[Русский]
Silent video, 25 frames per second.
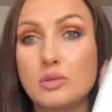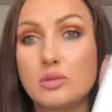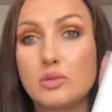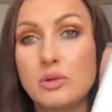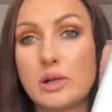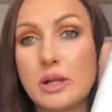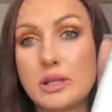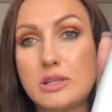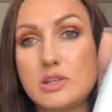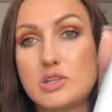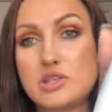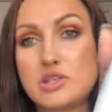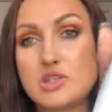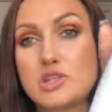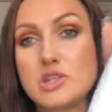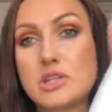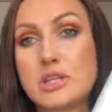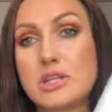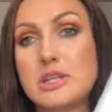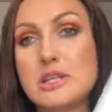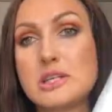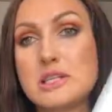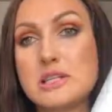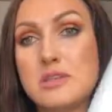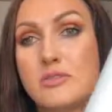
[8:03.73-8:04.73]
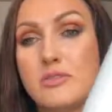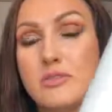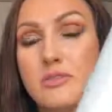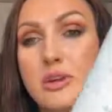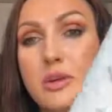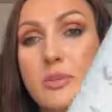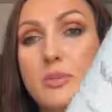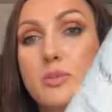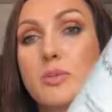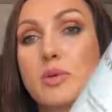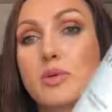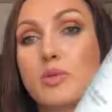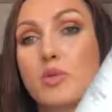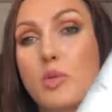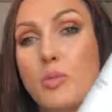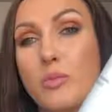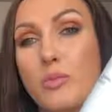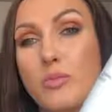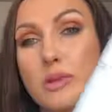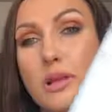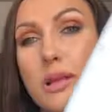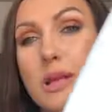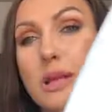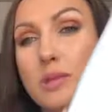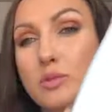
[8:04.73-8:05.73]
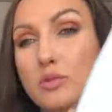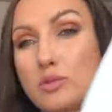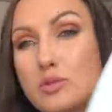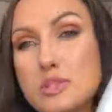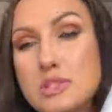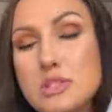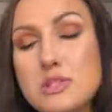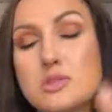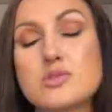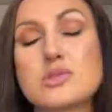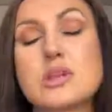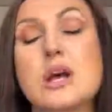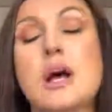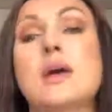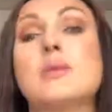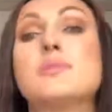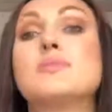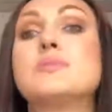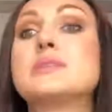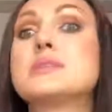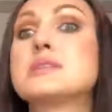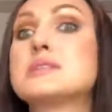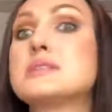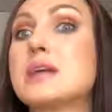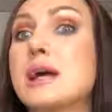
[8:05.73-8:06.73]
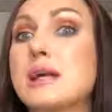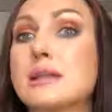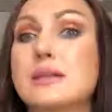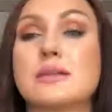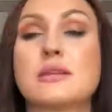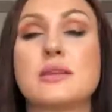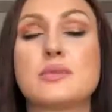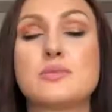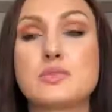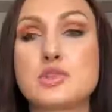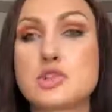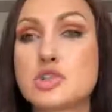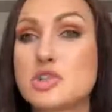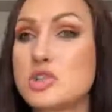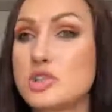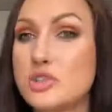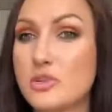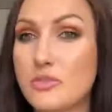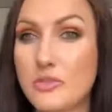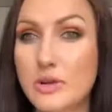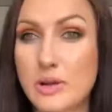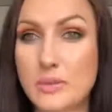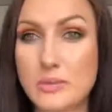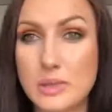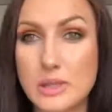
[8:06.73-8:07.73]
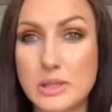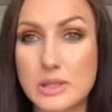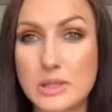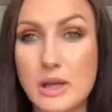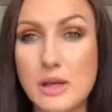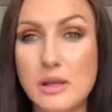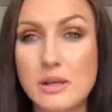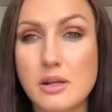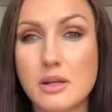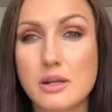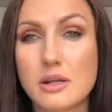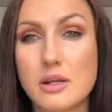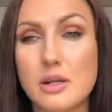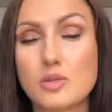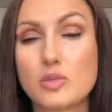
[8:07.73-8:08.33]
Ну и, конечно же, если вы пробовали эту эссенцию, обязательно пишите в комментариях.